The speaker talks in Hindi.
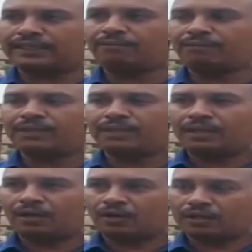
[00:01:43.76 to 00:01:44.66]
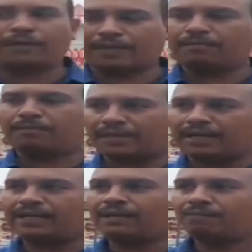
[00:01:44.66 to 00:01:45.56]
हैं और उसके बगल में मेला
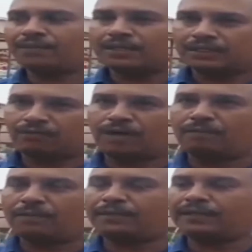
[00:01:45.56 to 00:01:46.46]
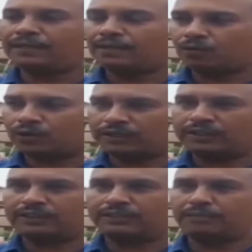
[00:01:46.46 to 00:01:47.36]
है तो वहाँ पे भी
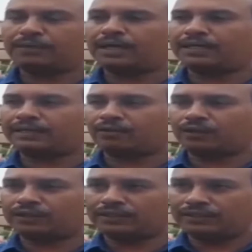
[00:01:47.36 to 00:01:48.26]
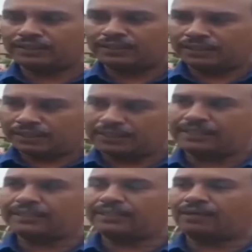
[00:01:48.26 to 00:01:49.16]
कोई किसी प्रकार की कोई
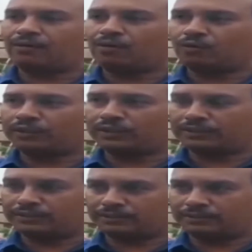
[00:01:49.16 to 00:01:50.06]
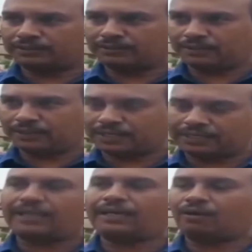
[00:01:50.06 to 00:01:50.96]
दिक्कत ना हो कोई
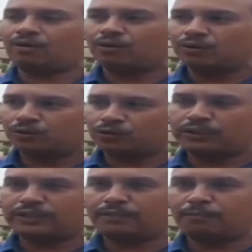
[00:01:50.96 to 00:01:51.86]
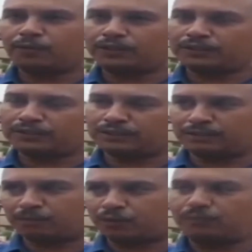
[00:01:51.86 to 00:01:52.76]
घटना ना हो इसके लिए पुलिस
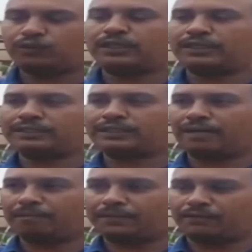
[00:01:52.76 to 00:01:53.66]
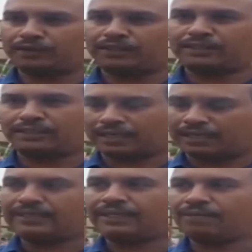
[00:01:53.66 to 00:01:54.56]
पूरी मुस्तैदी से यहाँ पे ड्यूटी कर
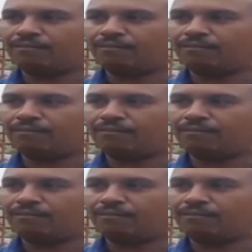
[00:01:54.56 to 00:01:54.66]
रही है